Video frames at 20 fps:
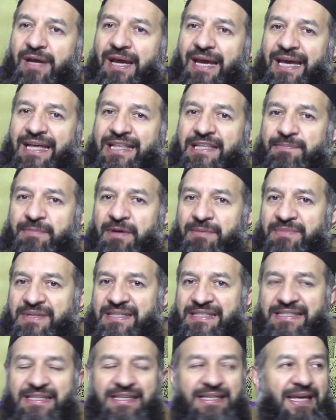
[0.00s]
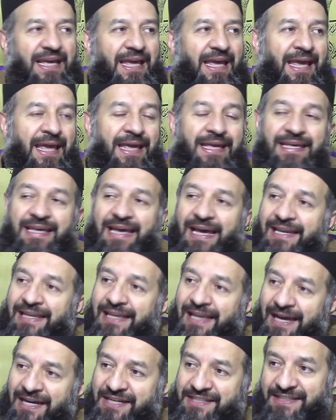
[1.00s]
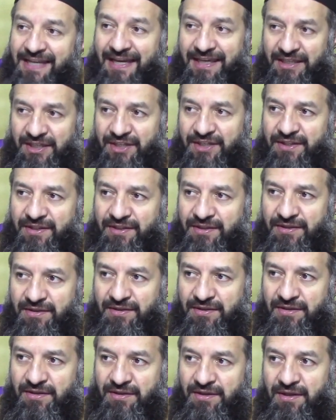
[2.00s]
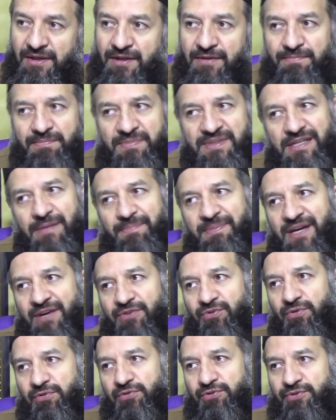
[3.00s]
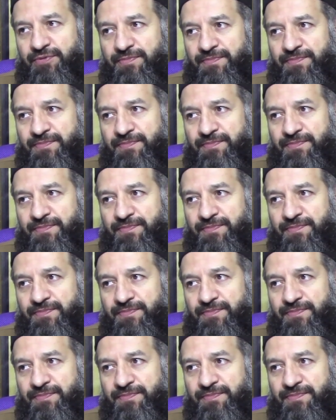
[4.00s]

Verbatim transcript: etmemizi engellersek bize perde olur.